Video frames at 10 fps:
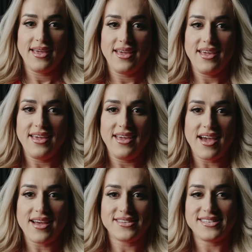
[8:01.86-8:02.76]
E
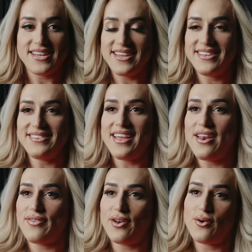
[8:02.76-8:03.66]
assim
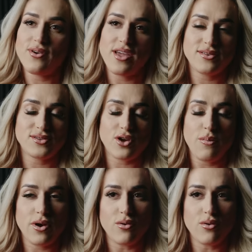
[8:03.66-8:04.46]
ele falou que é só para